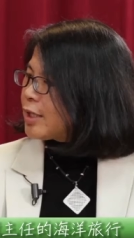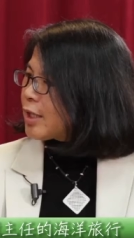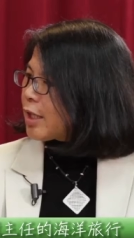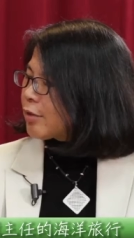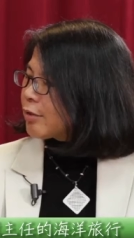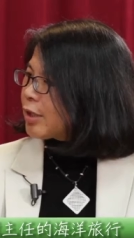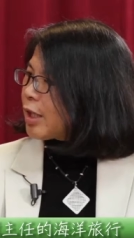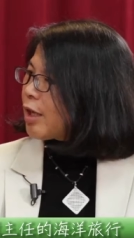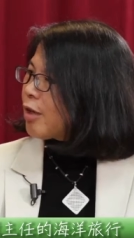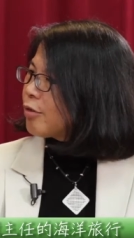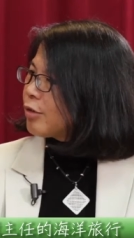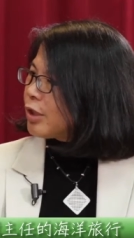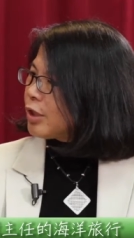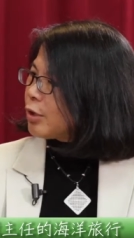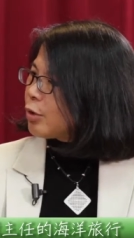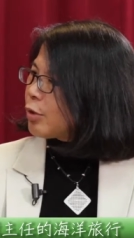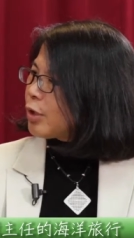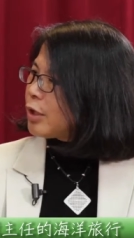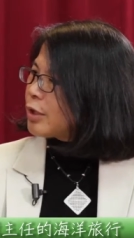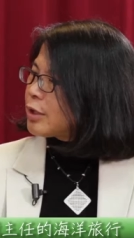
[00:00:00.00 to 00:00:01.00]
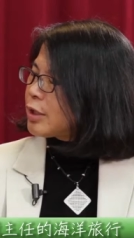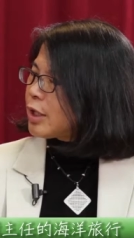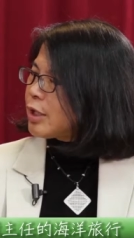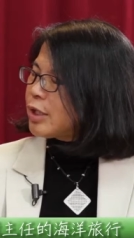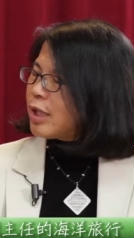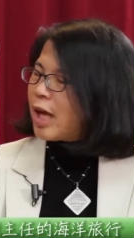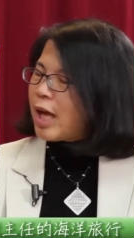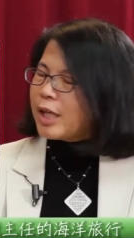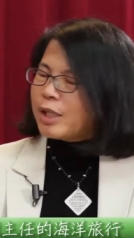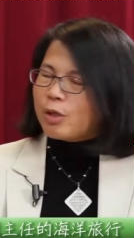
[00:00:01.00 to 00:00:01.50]
厂到底对
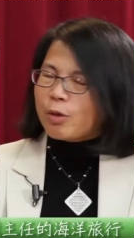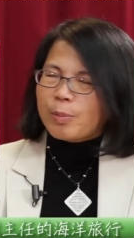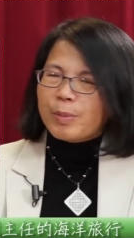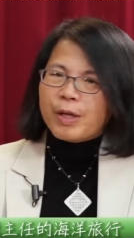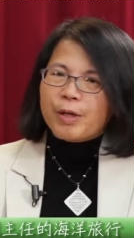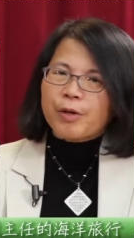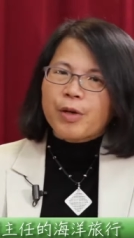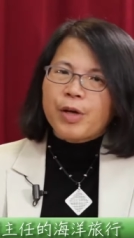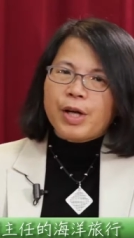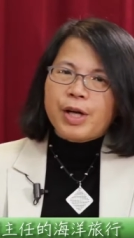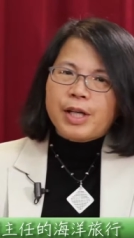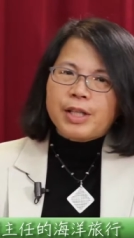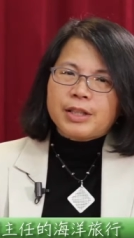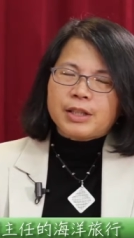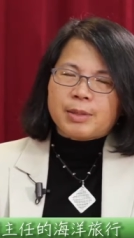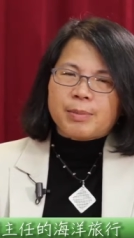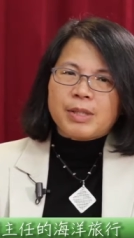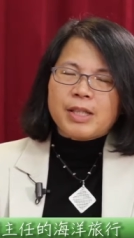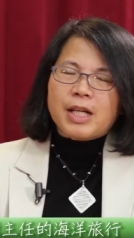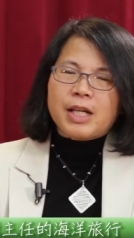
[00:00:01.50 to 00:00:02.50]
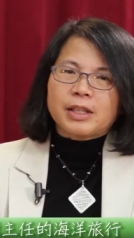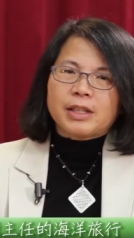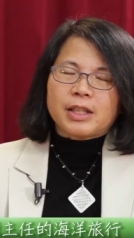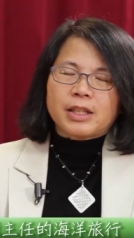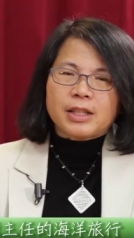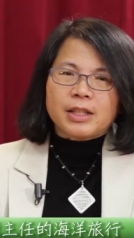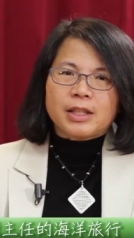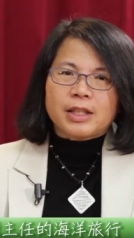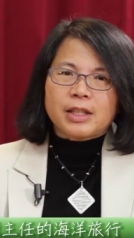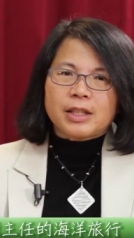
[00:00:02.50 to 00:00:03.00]
生态有没有什么样
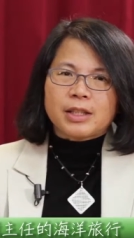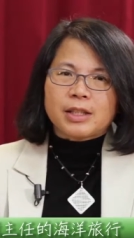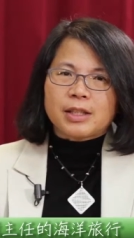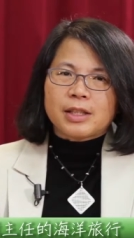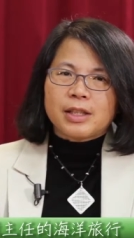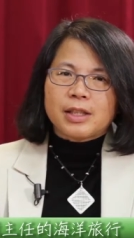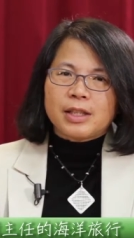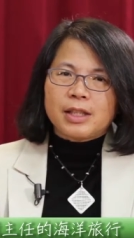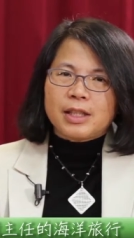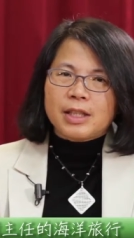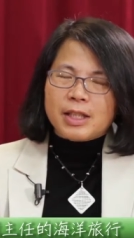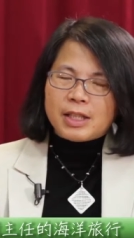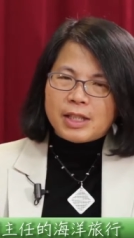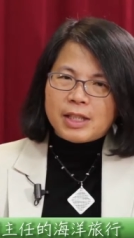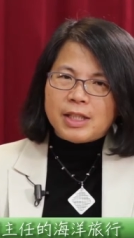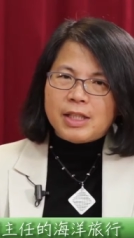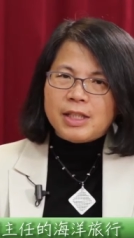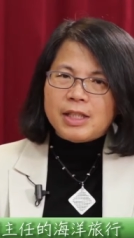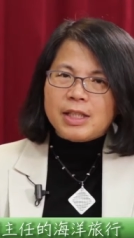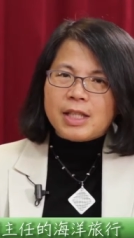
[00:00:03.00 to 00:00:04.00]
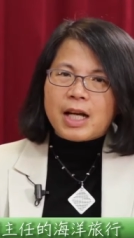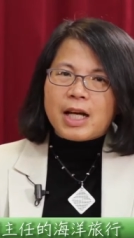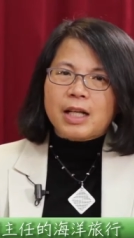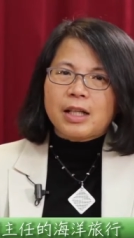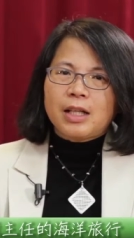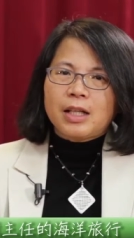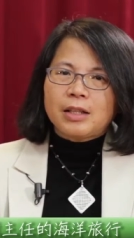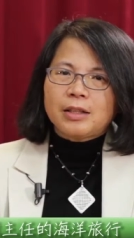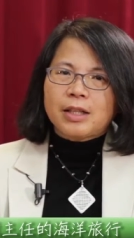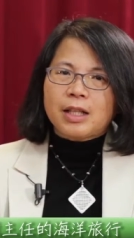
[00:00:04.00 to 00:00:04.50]
的一个一个影响？
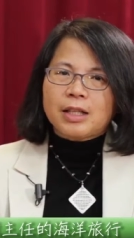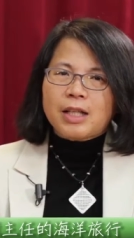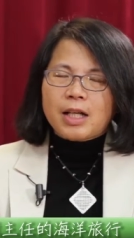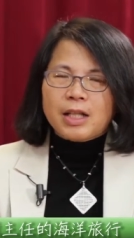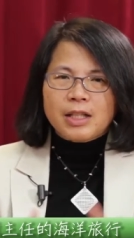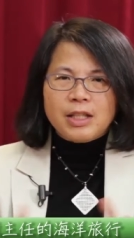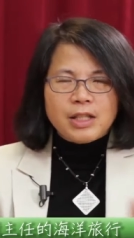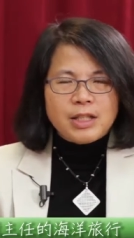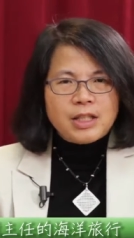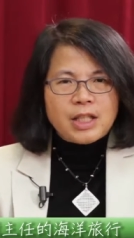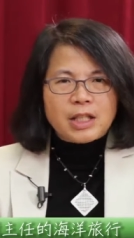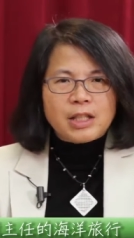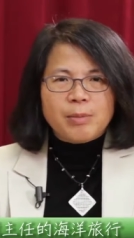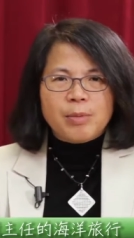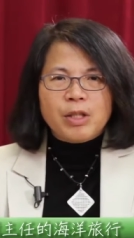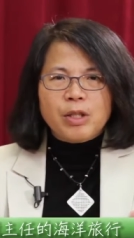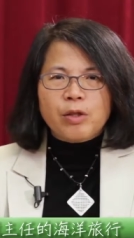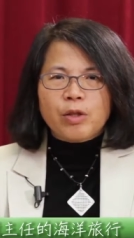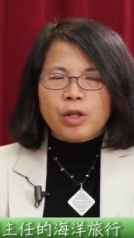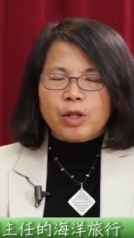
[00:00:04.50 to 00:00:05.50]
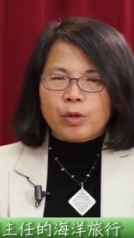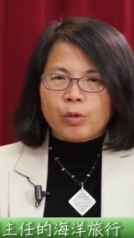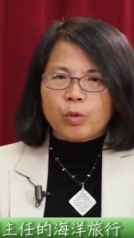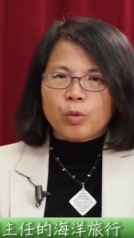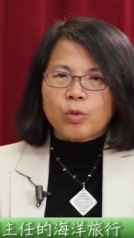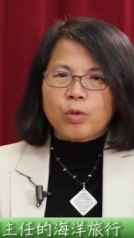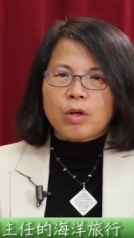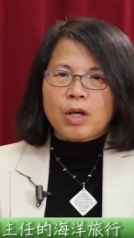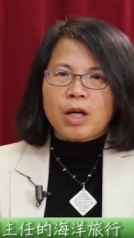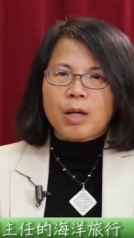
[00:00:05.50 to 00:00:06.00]
那当然影响里面有很
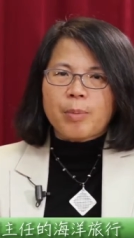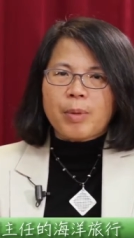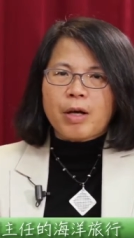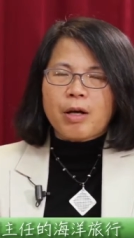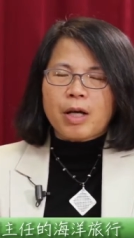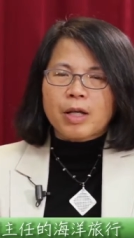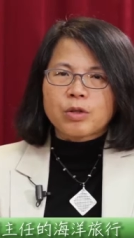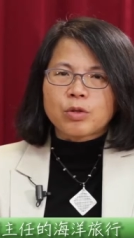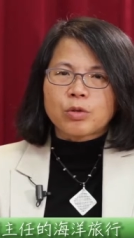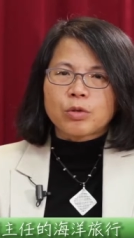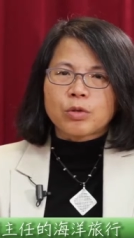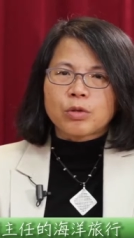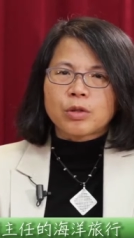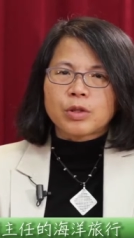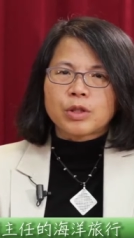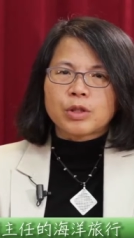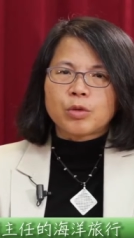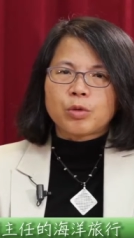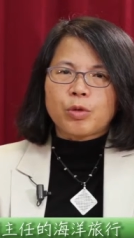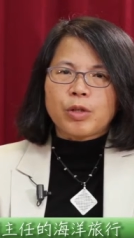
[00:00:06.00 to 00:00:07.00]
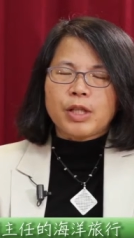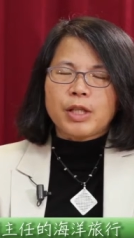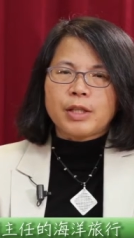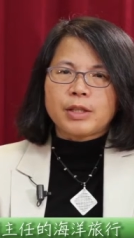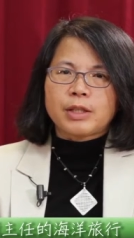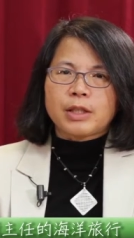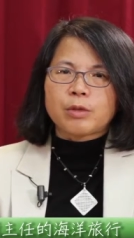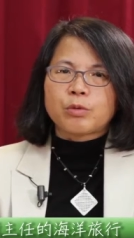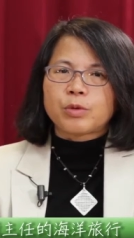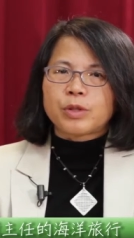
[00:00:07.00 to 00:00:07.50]
多啊，包含说是
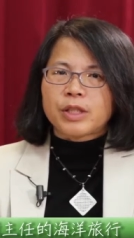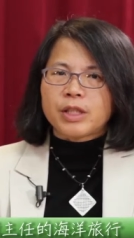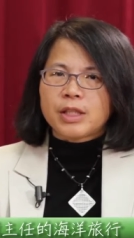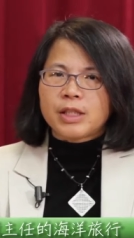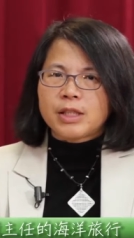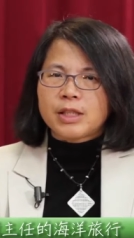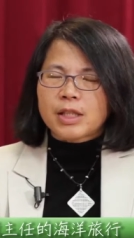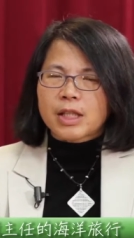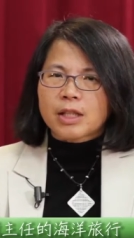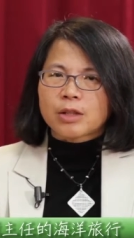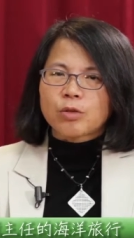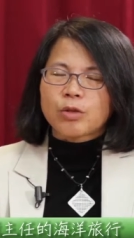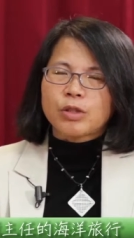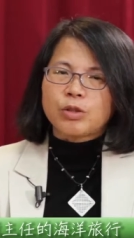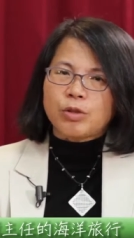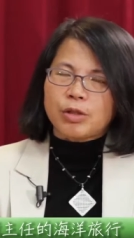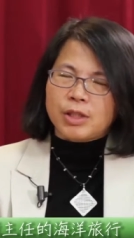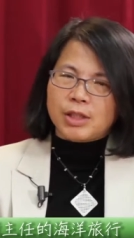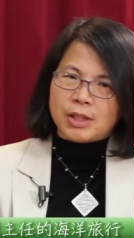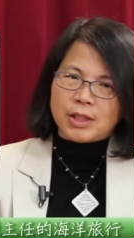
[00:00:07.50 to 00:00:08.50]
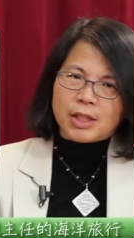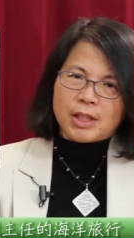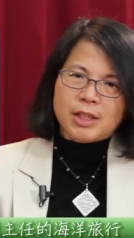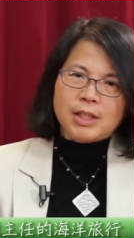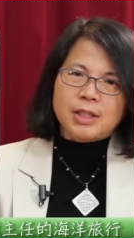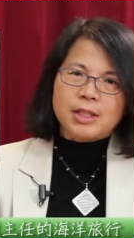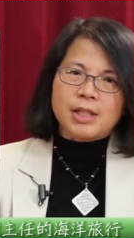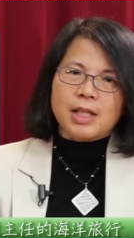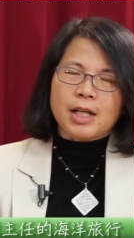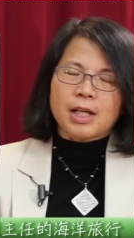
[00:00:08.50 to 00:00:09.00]
对生物的影响、对水质的
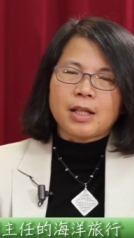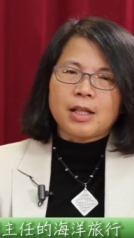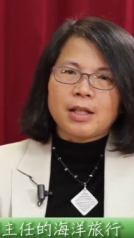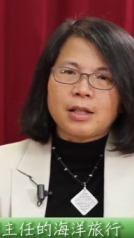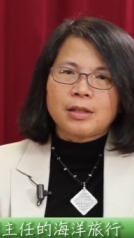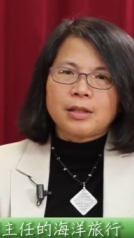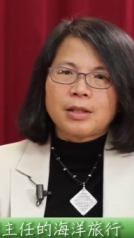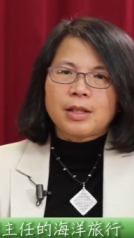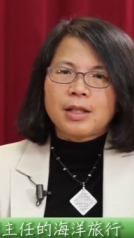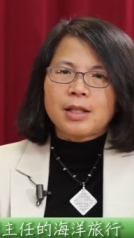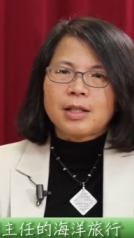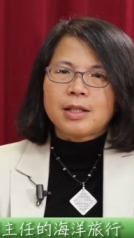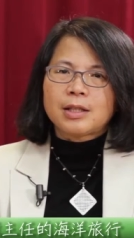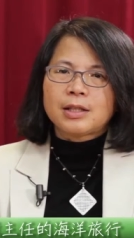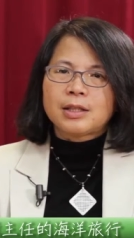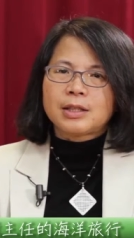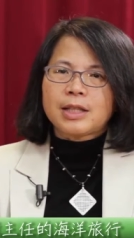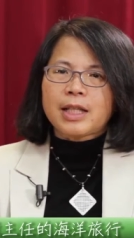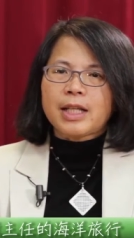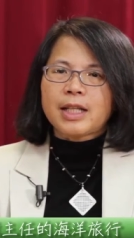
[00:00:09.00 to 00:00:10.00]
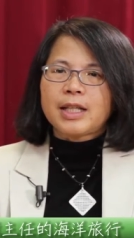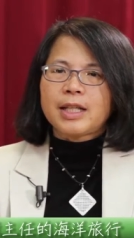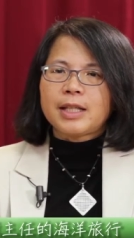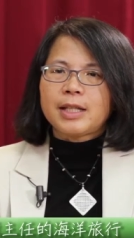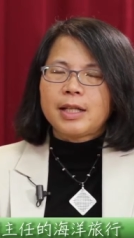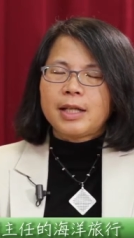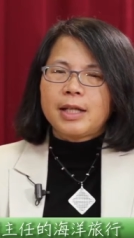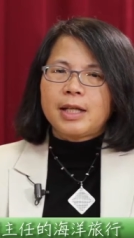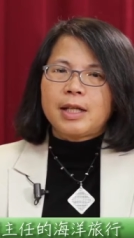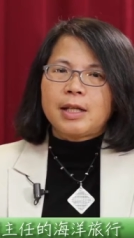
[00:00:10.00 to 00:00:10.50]
影响。那
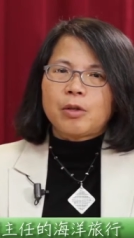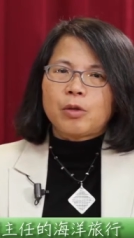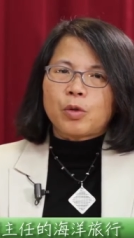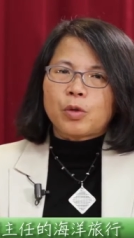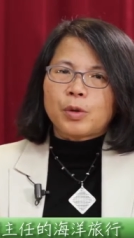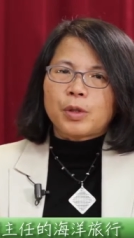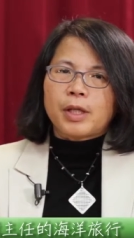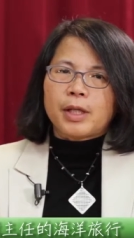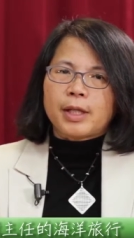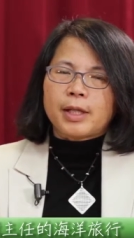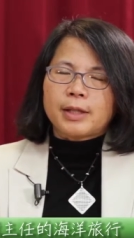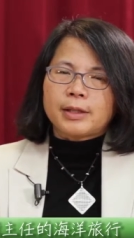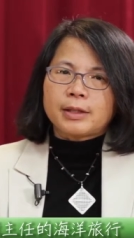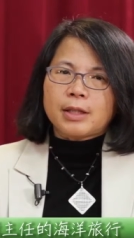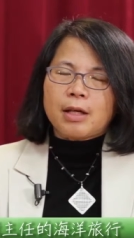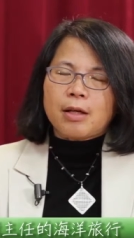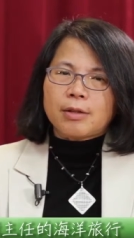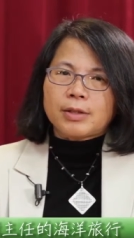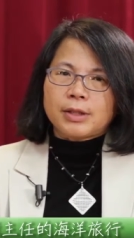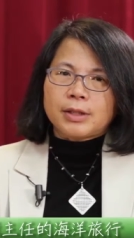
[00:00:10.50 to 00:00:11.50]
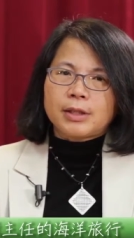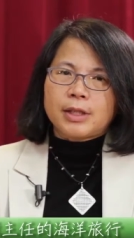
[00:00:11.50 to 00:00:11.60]
在呃，邵老师